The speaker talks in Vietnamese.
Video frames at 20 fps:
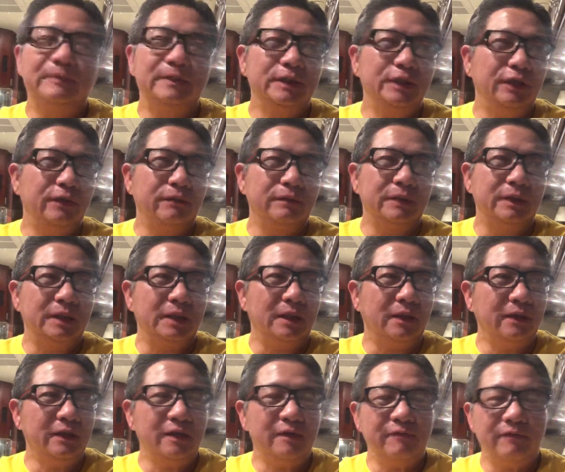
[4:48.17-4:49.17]
có nhiều người
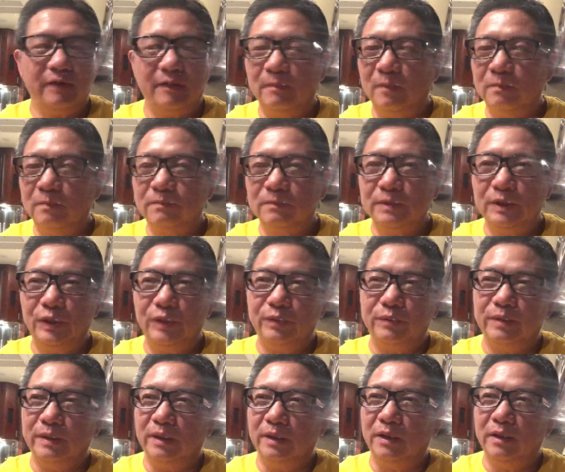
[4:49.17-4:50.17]
nói với facebook có nhiều
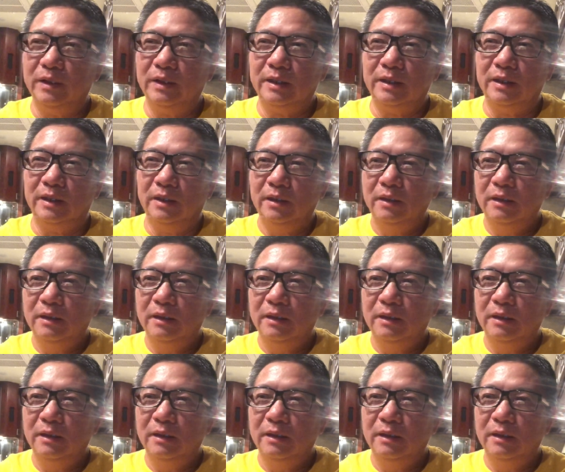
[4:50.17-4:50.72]
người nói ờ,